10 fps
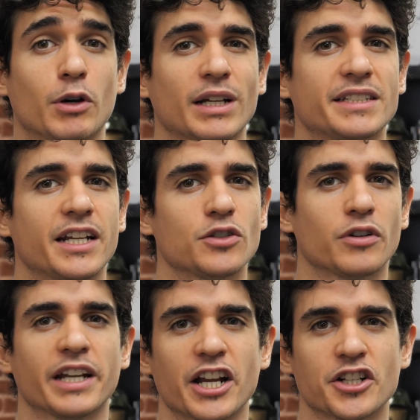una serie
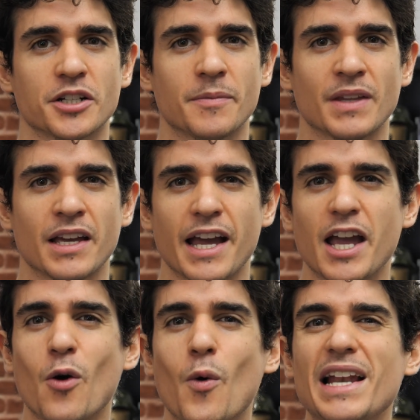su Crash?
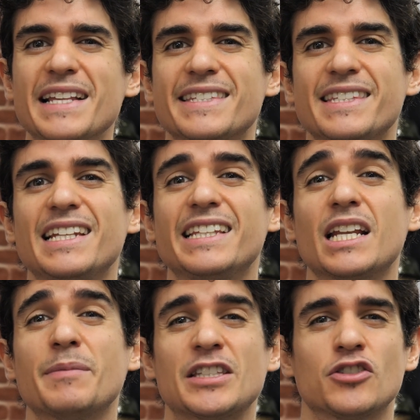E quale stile
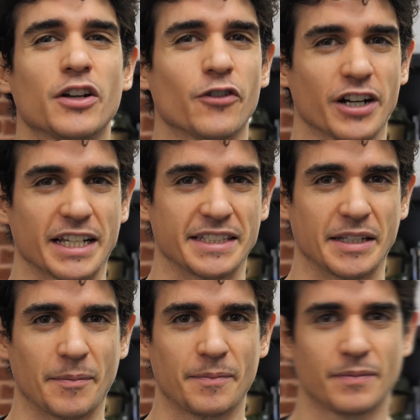di animazione vorreste?